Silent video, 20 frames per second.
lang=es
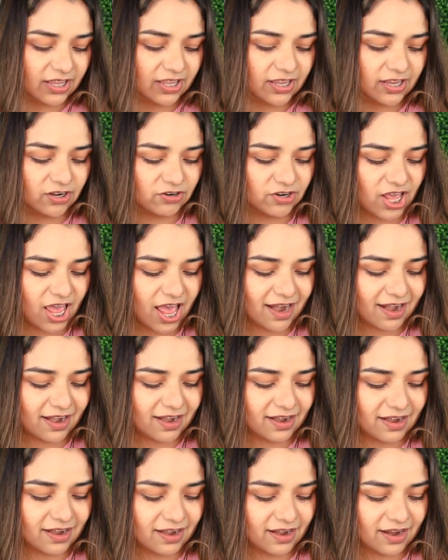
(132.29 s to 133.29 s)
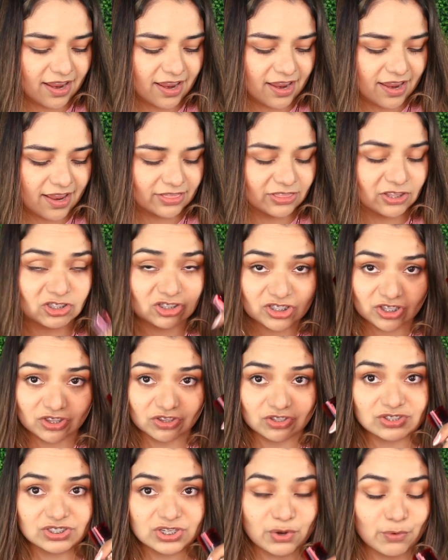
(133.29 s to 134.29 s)
la de L'Oreal el
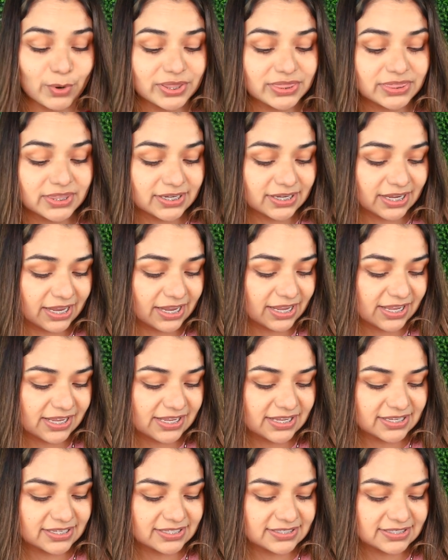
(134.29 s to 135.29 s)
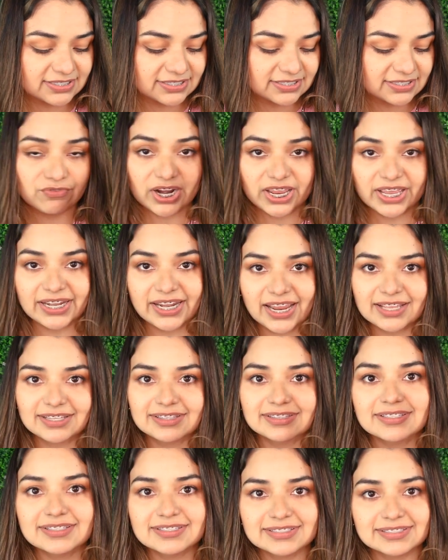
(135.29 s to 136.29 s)
250 que es
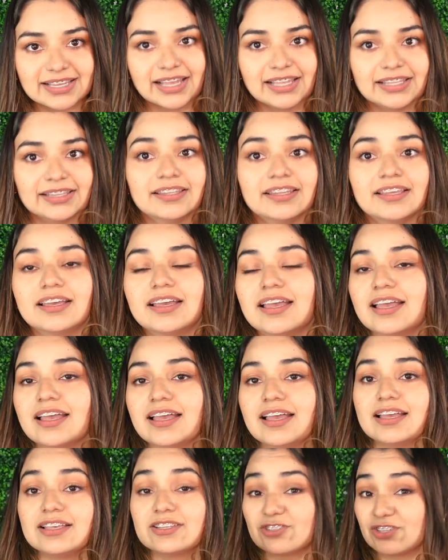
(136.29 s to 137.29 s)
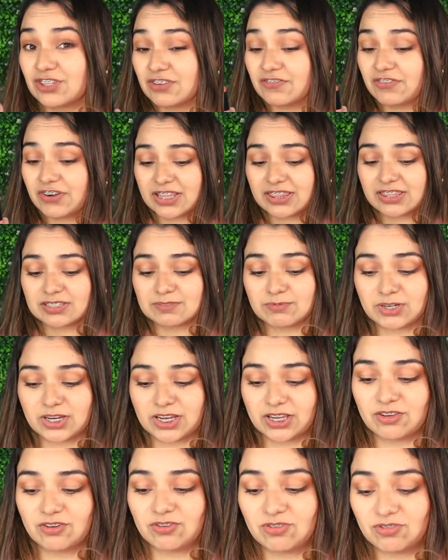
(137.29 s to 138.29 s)
Radiant Sand. Son diferentes
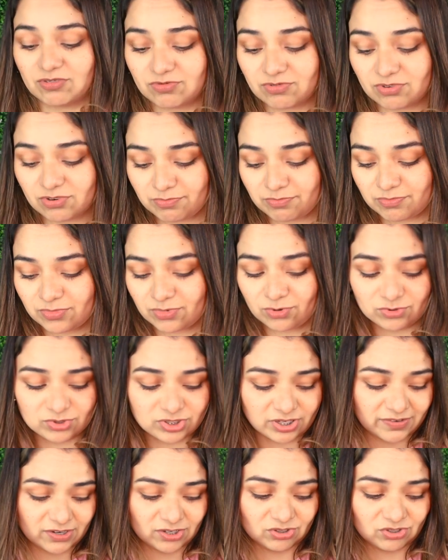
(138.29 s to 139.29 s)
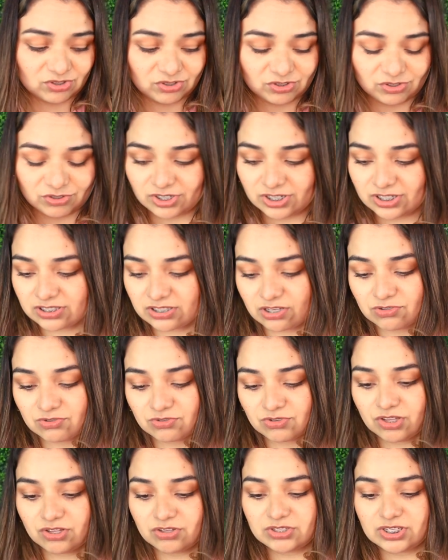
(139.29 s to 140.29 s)
porque yo usaba otro tono en
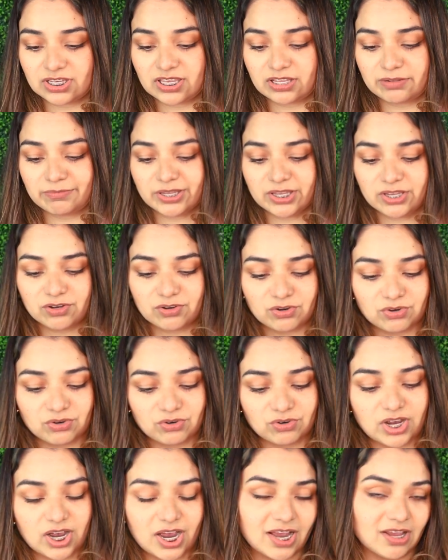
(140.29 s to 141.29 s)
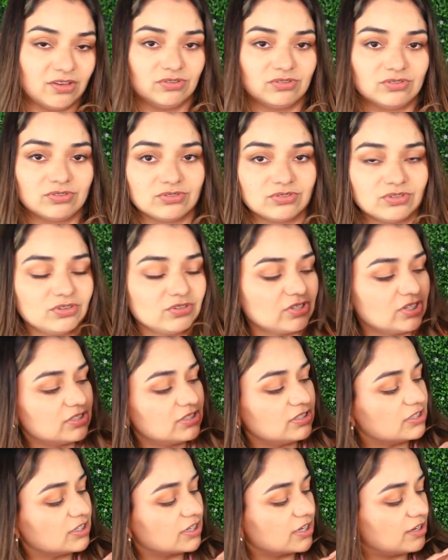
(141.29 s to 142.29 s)
Estados Unidos y aquí en México hay otros tonos,
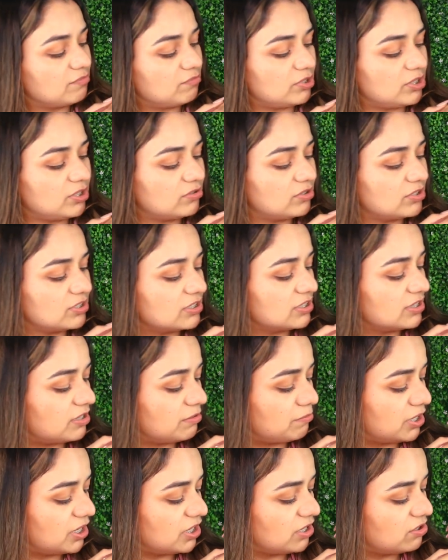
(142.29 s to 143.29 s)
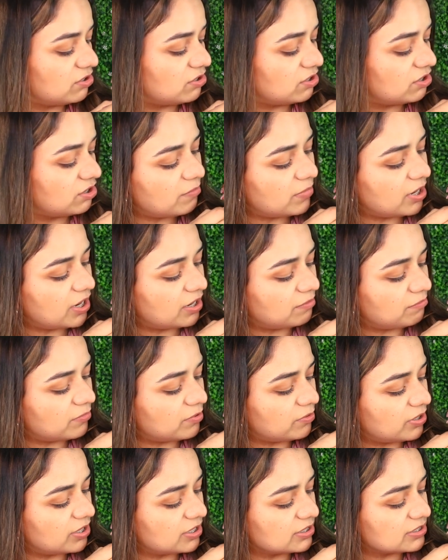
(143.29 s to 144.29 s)
así de que, bueno, es el de México. Vean,
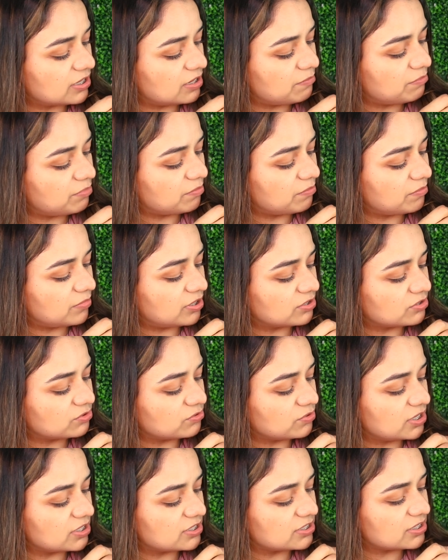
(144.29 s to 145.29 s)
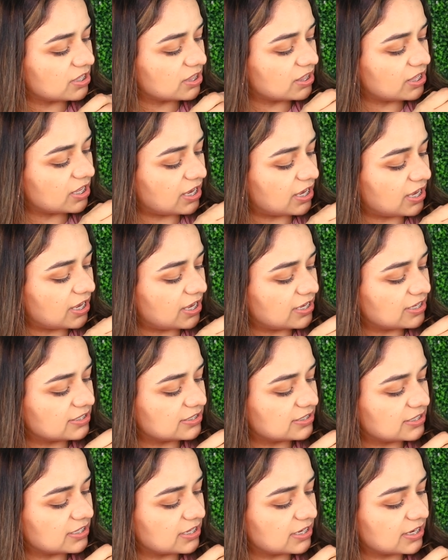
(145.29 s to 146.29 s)
me voy a hacer el primer swatch de
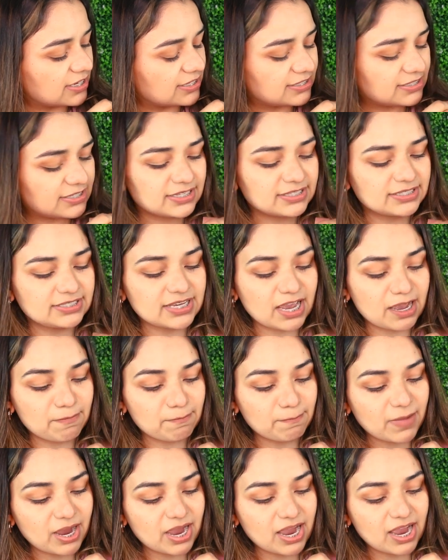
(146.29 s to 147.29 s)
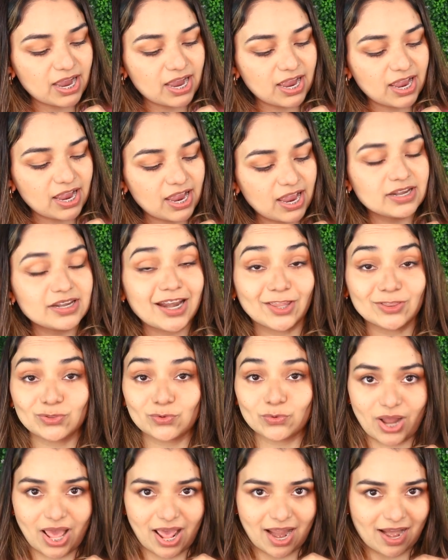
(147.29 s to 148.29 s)
este que se llama
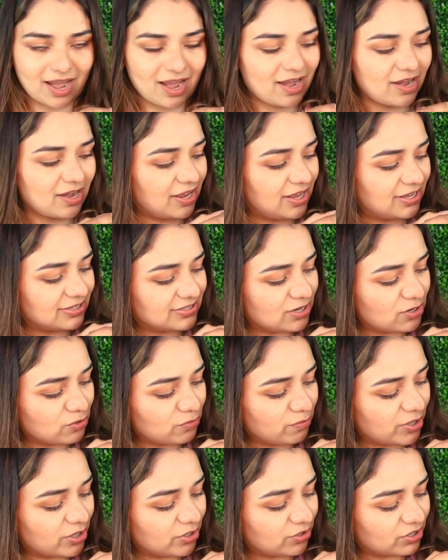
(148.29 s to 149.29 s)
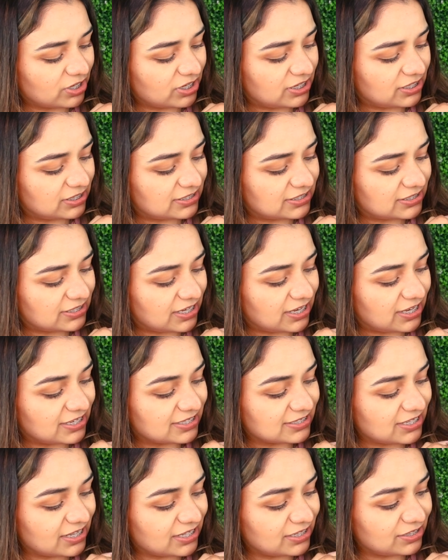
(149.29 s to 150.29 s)
Natural. Es el número 15.
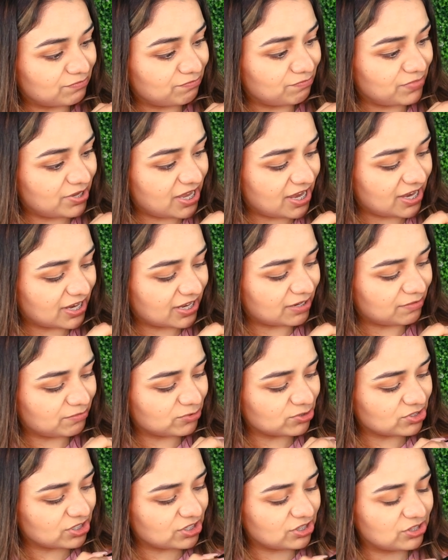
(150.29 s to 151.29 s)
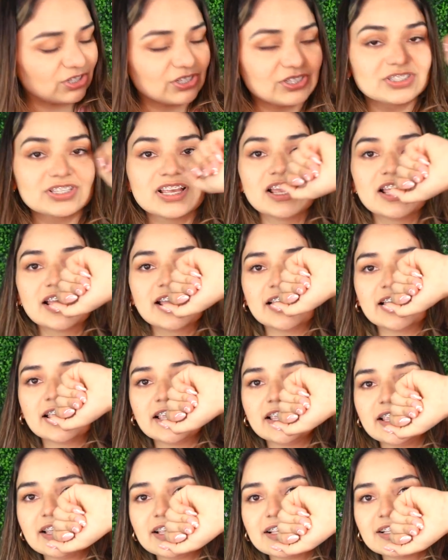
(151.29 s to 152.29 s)
Están bien cremositos
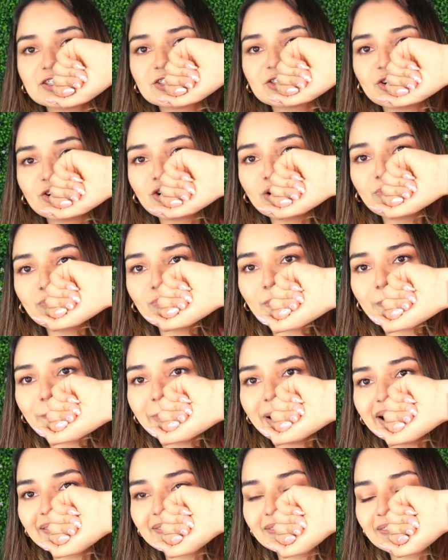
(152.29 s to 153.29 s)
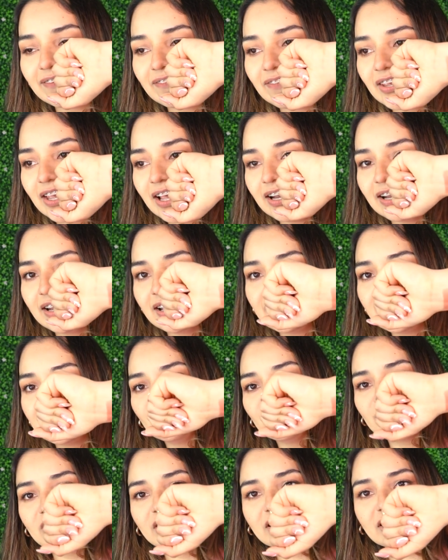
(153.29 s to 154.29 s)
y son como mate, vean.
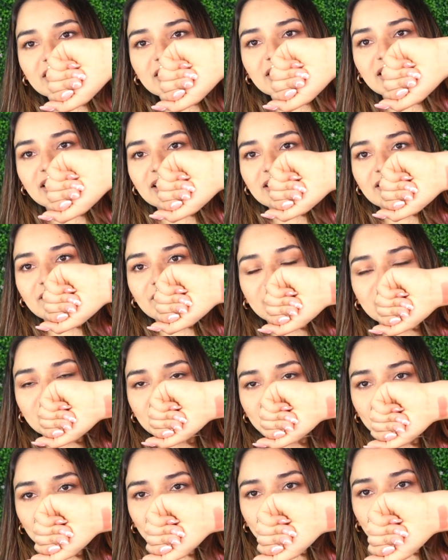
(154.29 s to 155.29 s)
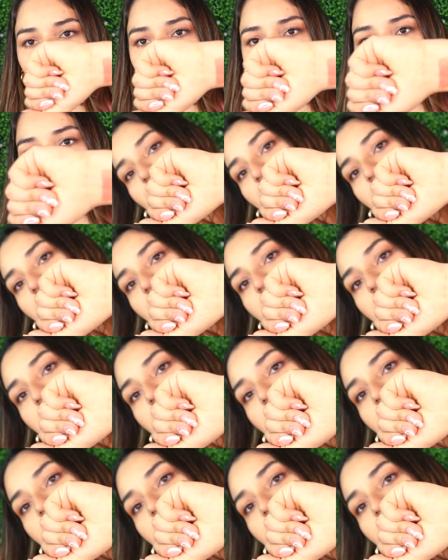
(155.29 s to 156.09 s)
No tiene nada de brillo. Se puede ver